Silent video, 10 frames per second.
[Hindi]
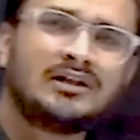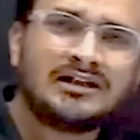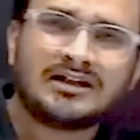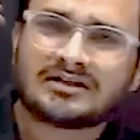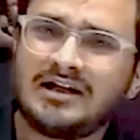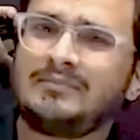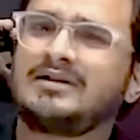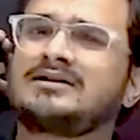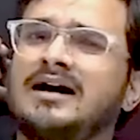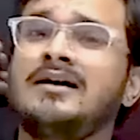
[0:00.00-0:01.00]
हूं ना ये
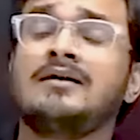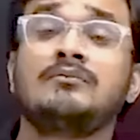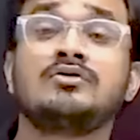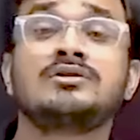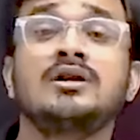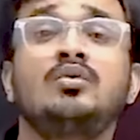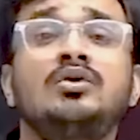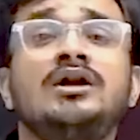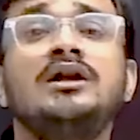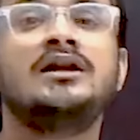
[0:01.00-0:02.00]
सिलेबस का मुझसे
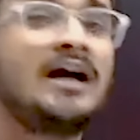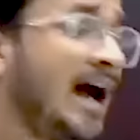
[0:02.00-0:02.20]
उठ ही नहीं